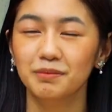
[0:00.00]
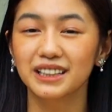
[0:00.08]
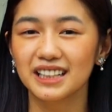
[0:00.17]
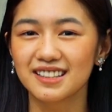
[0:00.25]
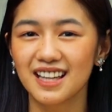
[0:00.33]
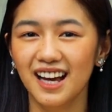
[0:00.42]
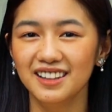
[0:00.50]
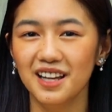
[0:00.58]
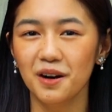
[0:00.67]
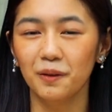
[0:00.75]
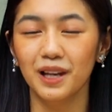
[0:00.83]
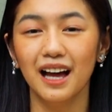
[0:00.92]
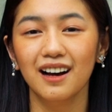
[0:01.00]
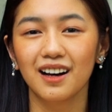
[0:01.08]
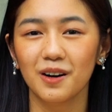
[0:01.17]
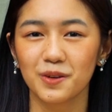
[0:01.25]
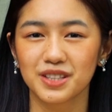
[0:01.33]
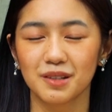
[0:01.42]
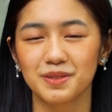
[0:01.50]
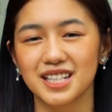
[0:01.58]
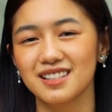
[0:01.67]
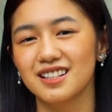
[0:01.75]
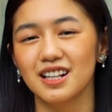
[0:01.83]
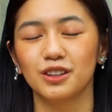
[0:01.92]
mag-isa na wala kang kausap
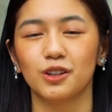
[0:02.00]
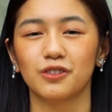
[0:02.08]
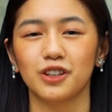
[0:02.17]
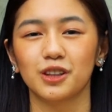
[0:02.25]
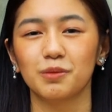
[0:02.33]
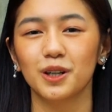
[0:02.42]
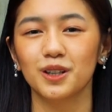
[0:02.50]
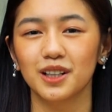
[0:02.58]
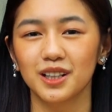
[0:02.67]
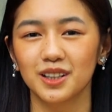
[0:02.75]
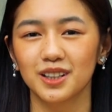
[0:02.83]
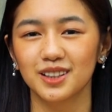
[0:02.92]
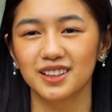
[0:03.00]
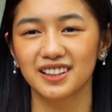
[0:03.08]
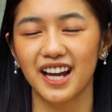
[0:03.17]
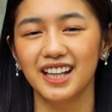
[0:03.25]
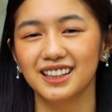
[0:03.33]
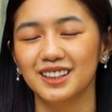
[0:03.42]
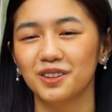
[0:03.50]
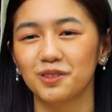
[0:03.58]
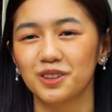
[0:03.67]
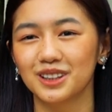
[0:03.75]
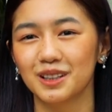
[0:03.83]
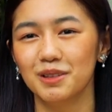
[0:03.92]
since introvert. Pero ngayon, kahit
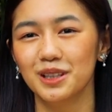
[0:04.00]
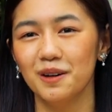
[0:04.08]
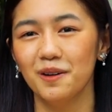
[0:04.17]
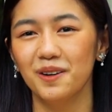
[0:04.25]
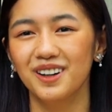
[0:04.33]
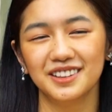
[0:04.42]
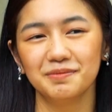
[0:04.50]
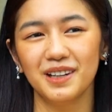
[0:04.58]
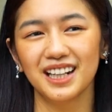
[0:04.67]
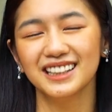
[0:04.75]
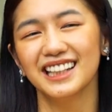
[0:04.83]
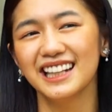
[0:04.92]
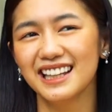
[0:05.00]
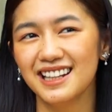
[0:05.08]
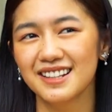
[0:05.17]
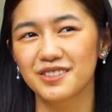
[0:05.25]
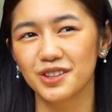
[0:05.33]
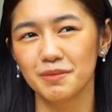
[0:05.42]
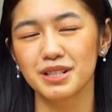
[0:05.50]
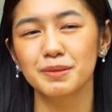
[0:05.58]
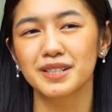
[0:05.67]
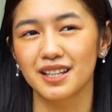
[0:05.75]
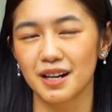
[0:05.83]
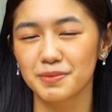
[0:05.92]
introvert naman ako, parang na-realize ko na mas
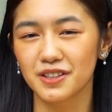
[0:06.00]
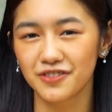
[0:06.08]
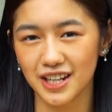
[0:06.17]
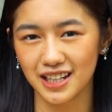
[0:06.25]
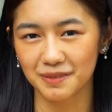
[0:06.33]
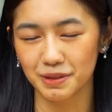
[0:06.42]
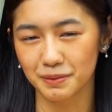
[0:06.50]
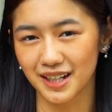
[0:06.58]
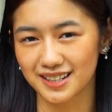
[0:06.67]
masarap sa feeling pag may